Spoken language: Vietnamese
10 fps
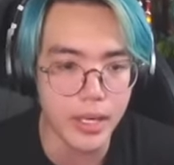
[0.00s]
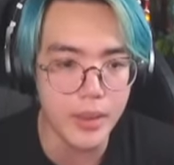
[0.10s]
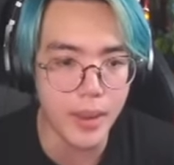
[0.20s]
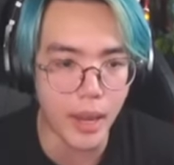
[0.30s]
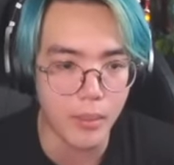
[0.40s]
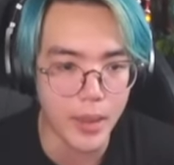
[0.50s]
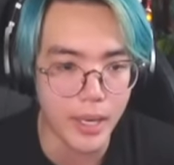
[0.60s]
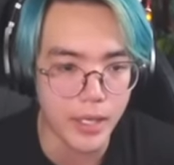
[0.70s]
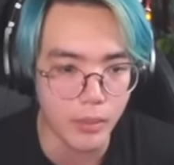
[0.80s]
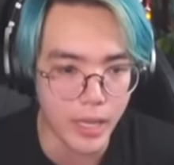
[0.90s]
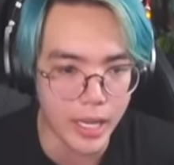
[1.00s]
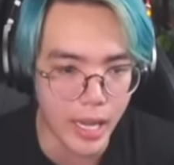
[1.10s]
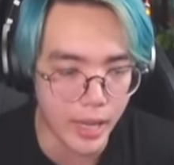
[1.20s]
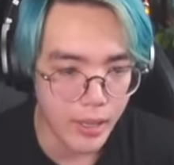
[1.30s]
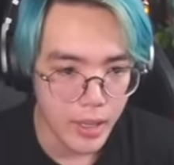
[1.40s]
nếu như mà không thể bắn trúng thì
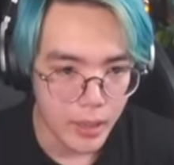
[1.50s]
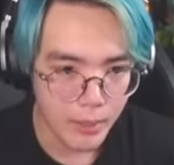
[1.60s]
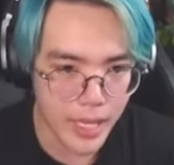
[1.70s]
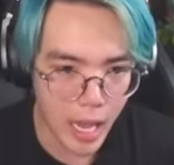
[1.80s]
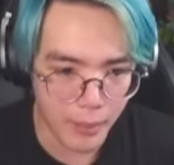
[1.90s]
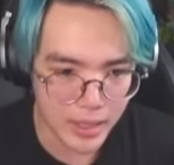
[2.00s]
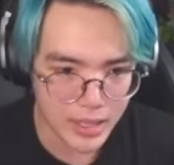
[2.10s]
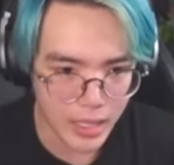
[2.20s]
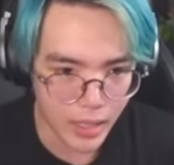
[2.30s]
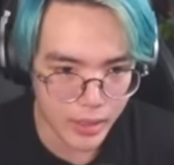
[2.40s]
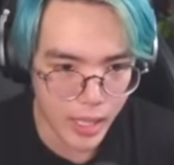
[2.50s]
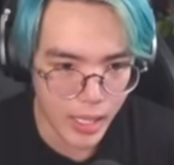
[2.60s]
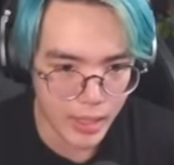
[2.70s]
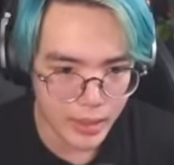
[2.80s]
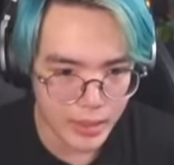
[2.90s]
à, bây giờ mình sẽ thử
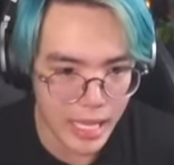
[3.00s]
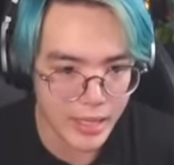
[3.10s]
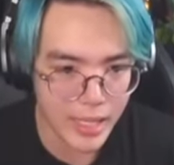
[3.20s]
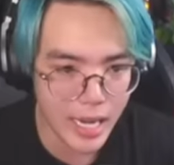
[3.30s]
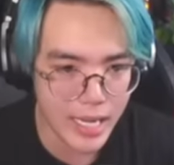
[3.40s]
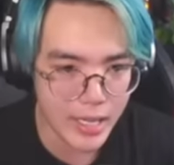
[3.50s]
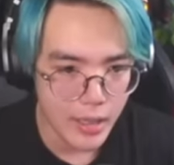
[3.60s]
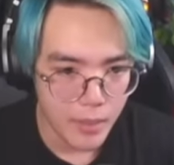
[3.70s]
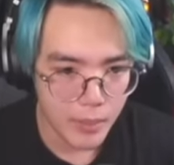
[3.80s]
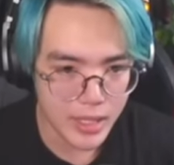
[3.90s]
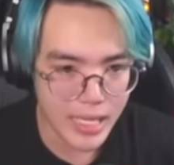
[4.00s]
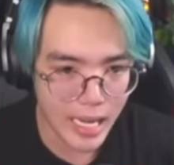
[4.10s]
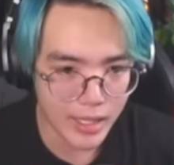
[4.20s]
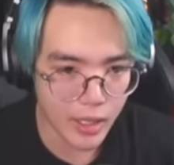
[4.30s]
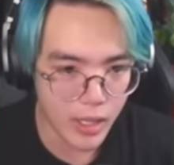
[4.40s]
à, test như thế này đi mình sẽ
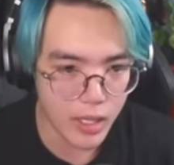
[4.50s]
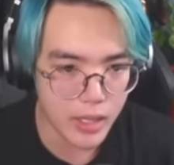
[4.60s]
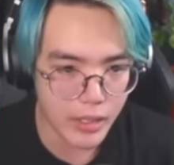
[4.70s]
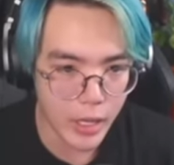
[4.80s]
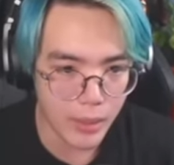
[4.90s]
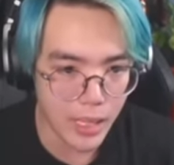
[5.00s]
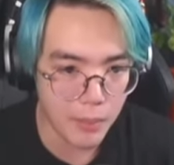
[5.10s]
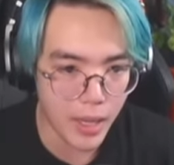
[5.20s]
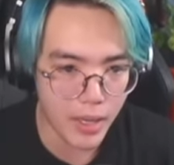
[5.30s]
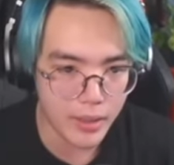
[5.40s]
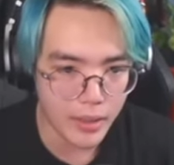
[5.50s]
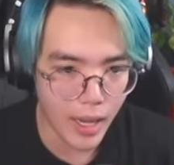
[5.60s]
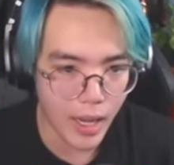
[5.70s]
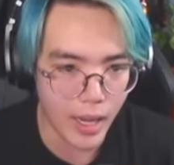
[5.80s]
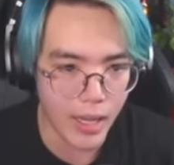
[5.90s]
đặt cho nó được nhiều block hơn
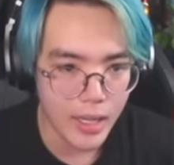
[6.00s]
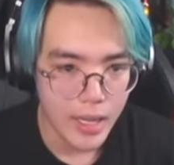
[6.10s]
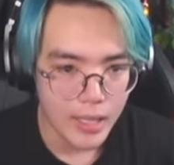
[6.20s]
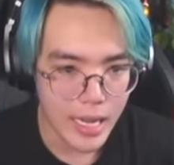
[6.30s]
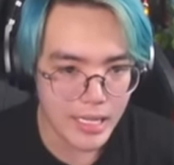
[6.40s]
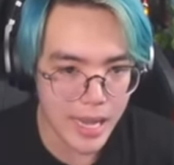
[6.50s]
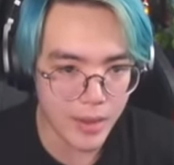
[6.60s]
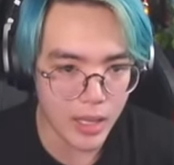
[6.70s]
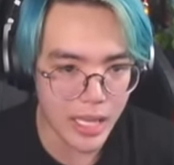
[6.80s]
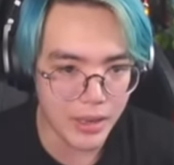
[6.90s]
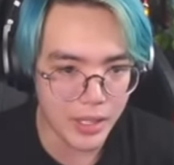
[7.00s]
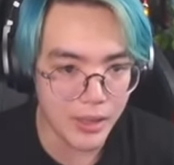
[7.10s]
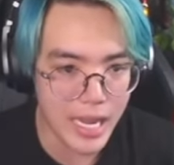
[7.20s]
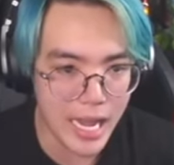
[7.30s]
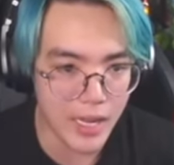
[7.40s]
đó để xem coi liệu nó
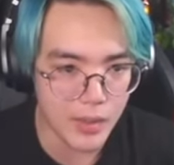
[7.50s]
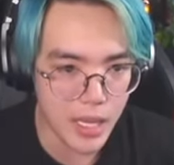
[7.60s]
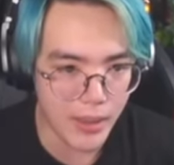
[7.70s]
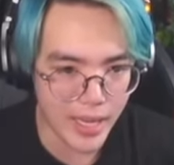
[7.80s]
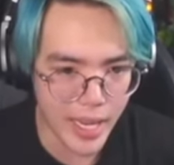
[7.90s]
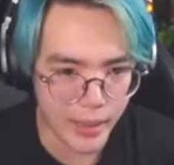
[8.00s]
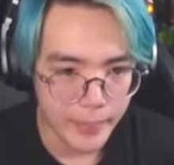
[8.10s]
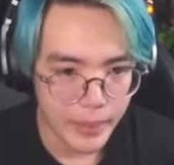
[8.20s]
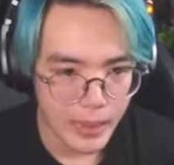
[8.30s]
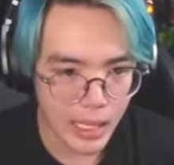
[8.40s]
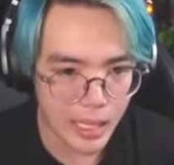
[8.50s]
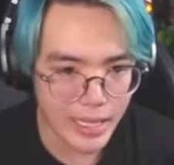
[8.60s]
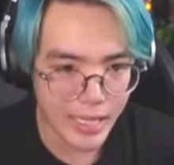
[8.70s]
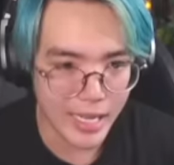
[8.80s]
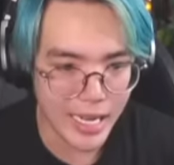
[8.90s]
có né được nha các bạn nha à,
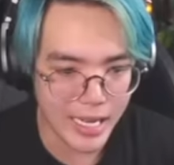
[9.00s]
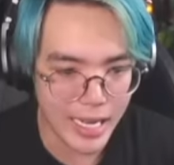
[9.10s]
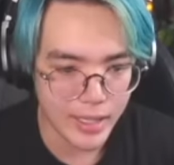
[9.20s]
đặt như thế này đi